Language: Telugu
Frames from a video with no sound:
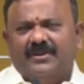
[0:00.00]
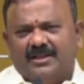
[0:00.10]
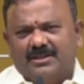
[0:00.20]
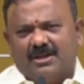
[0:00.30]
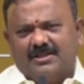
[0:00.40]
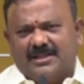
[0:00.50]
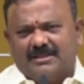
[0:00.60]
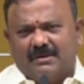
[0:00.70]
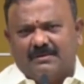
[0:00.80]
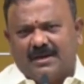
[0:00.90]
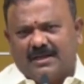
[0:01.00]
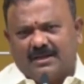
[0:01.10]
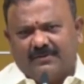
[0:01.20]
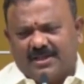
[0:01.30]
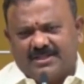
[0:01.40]
వీళ్ళందరూ చంద్రబాబు నాయుడు
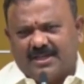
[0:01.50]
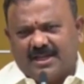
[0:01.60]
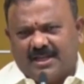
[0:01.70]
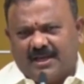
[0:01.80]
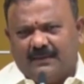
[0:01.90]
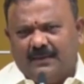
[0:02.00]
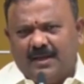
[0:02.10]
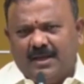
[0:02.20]
గారి వయసు కాదా